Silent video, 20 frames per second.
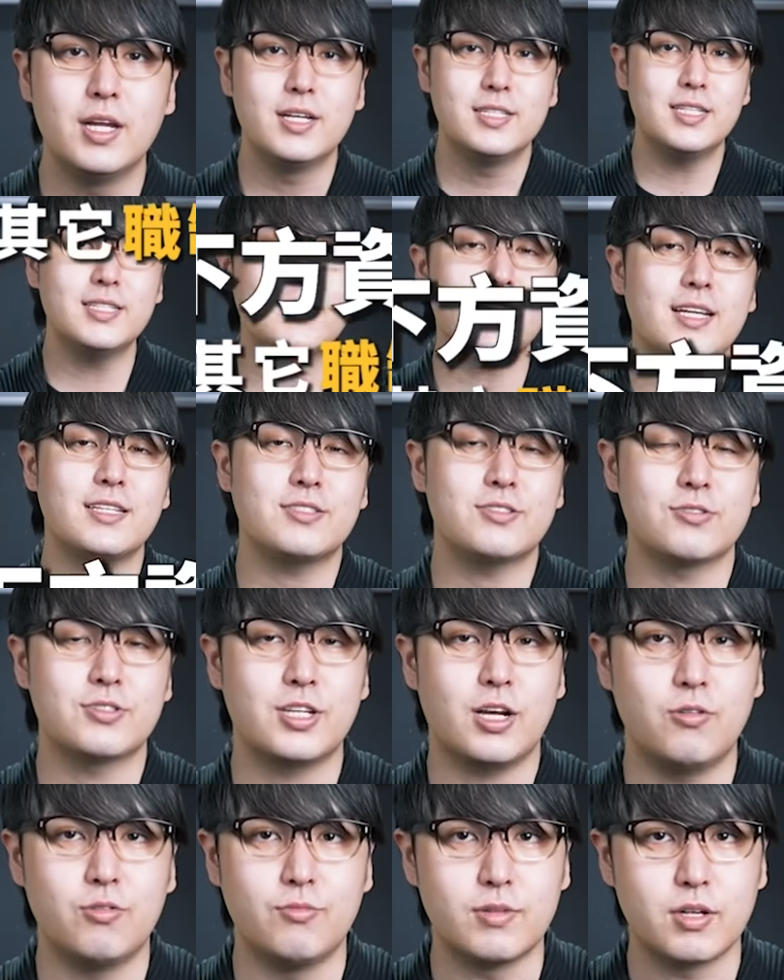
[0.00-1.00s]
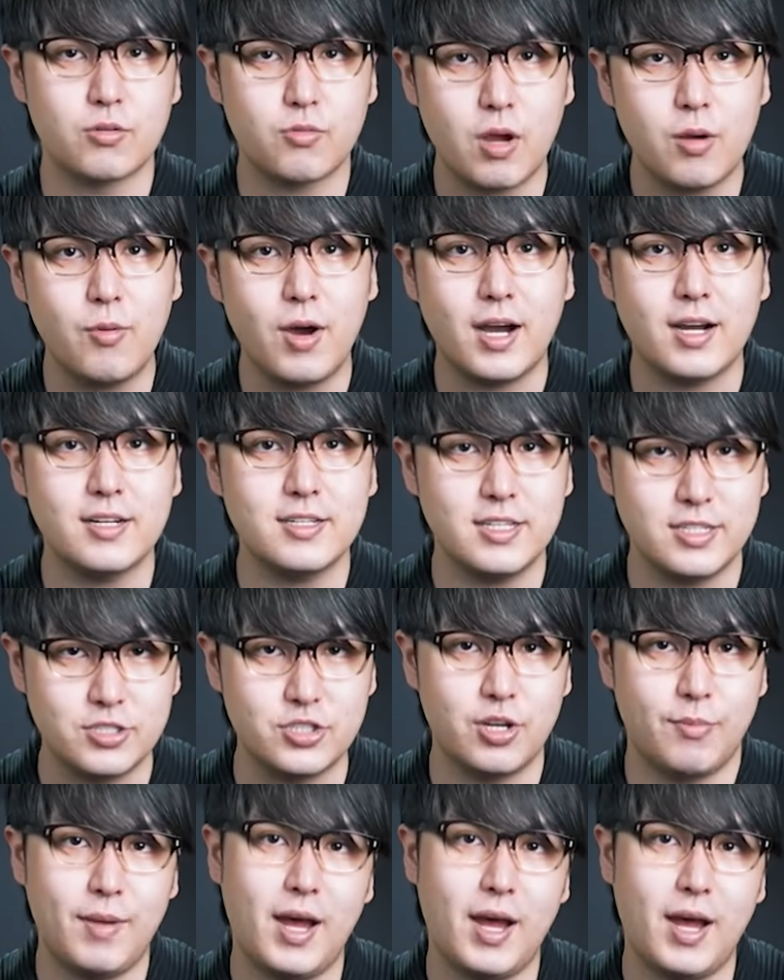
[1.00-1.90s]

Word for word: 现在就上我们的官网应征